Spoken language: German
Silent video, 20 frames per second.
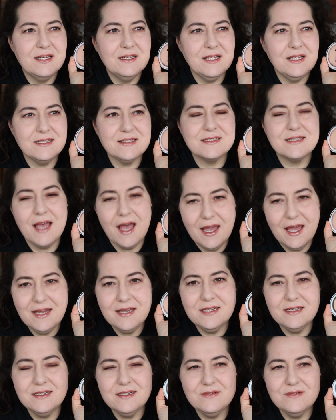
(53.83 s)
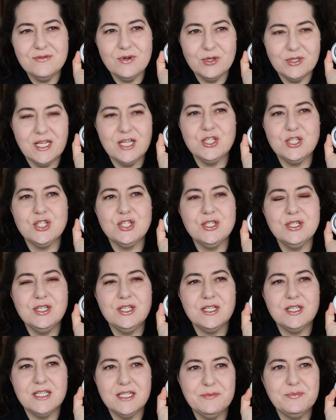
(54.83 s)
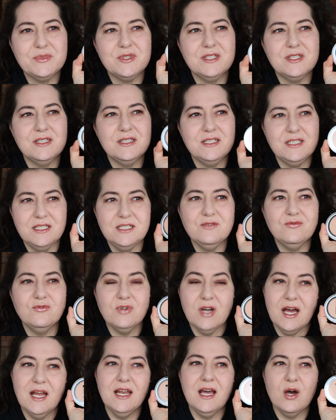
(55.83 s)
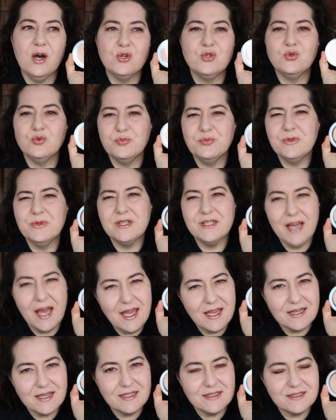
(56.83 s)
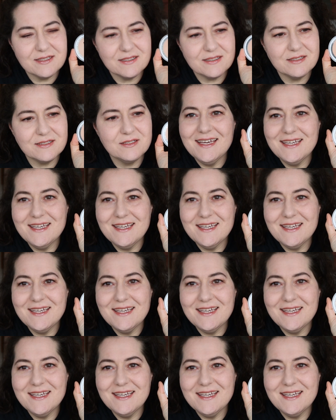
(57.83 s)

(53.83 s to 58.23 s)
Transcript: dass es keine Foundation gibt, die für alle Hauttypen geeignet ist.